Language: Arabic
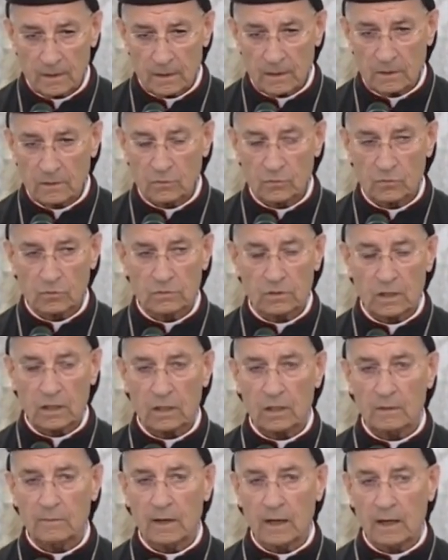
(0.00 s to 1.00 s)
أنه
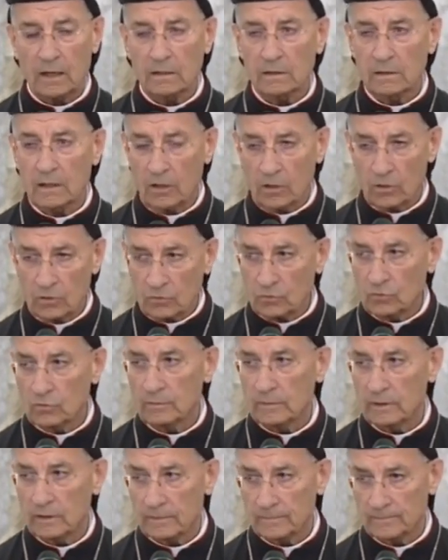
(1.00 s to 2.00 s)
طالما عندنا
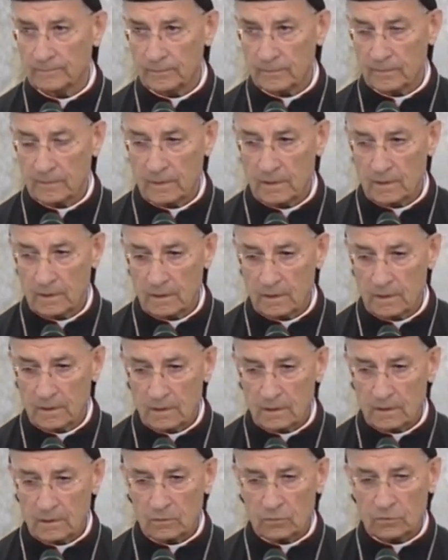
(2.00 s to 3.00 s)
حكومة
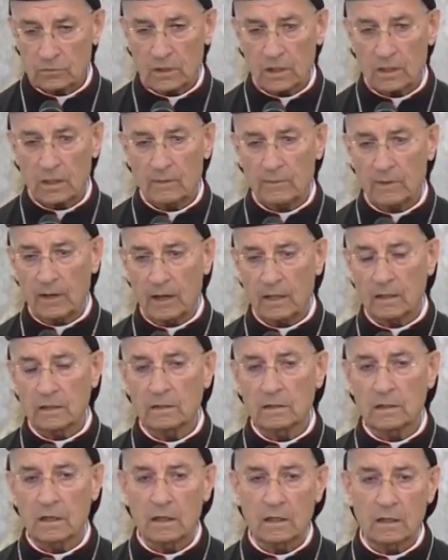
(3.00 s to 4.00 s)
وطالما
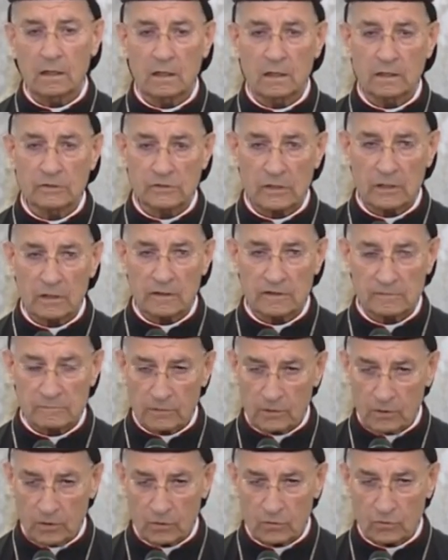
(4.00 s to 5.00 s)
عندنا أشخاص
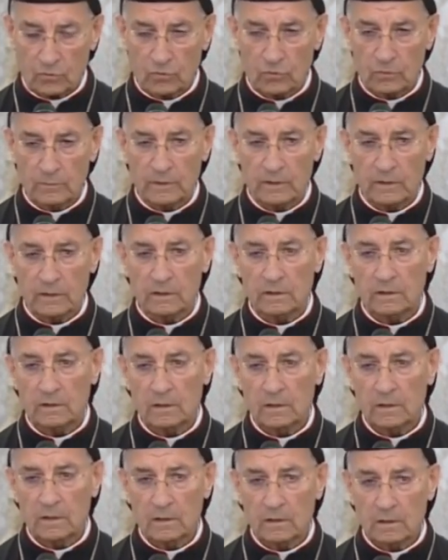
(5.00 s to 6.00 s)
بالحكومة
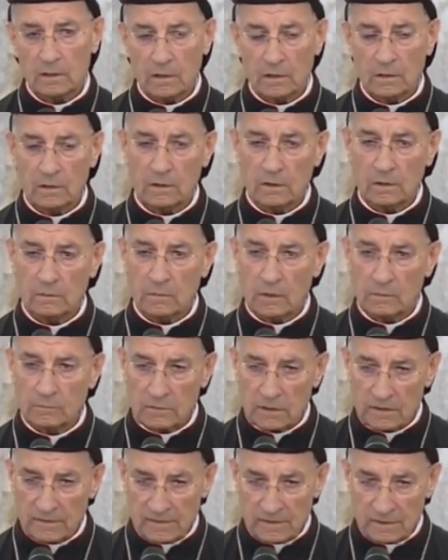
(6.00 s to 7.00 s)
كلهم
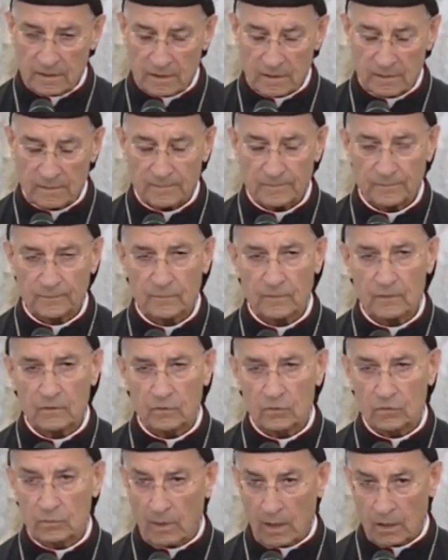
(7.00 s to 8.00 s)
ممتازين
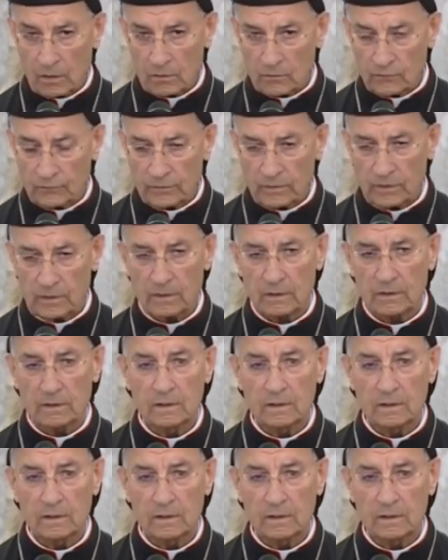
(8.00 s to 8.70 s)
ومعروفين